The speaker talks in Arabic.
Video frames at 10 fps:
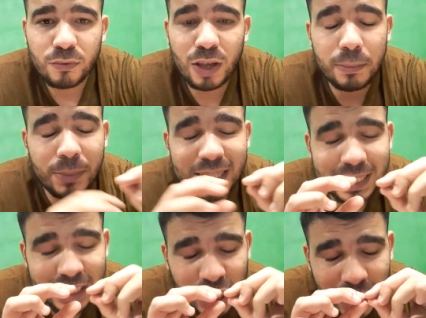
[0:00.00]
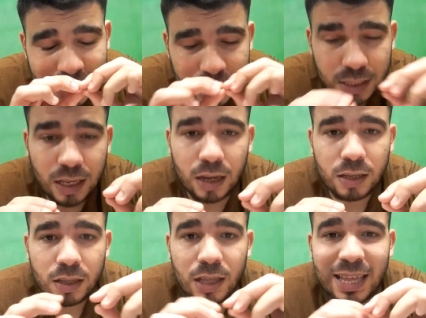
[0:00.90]
فاهم من شهر 6
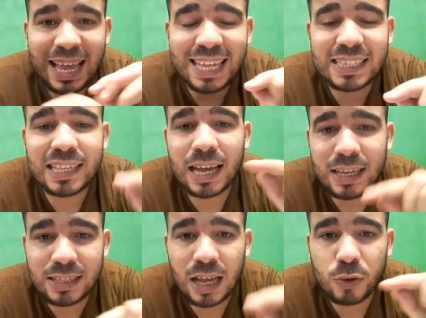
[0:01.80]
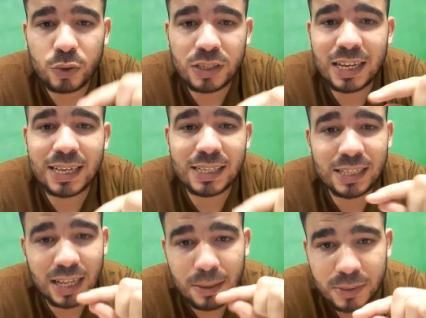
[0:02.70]
حتى إذا كنت
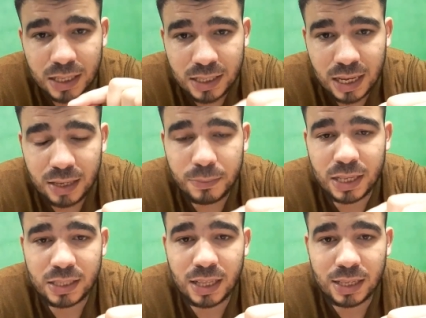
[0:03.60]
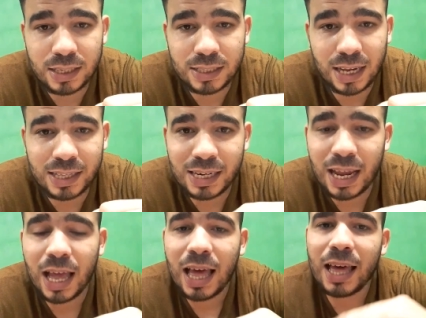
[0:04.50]
لازلت لم تنتهي من سنتك
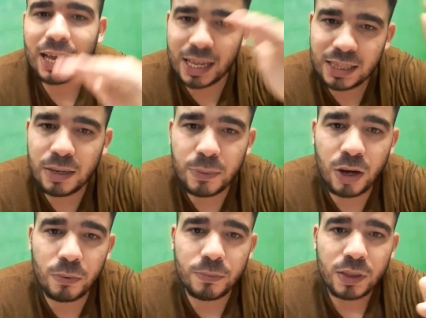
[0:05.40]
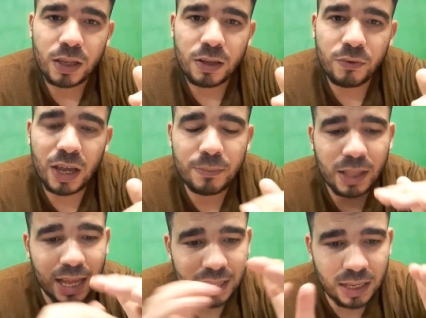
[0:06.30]
التحضيرية قدم لهم فاهم
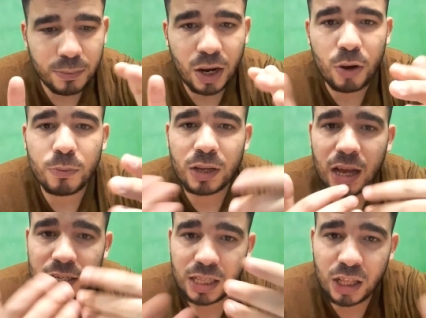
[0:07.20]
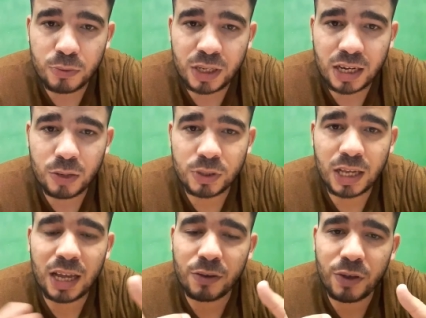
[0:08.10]
قدم لهم ارسل لهم تلك
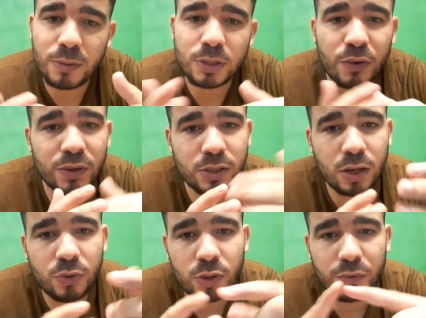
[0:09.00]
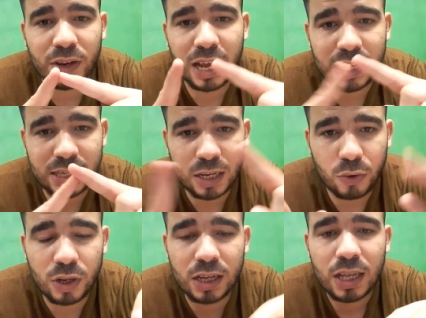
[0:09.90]
الوثائق فاهم سوف يسالونك في الاخير
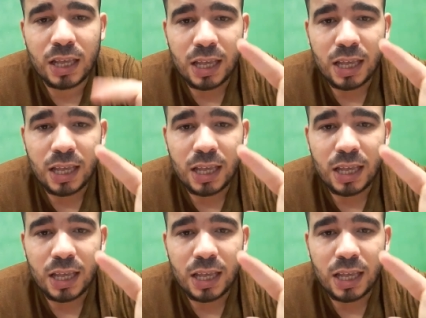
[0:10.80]
يقول لك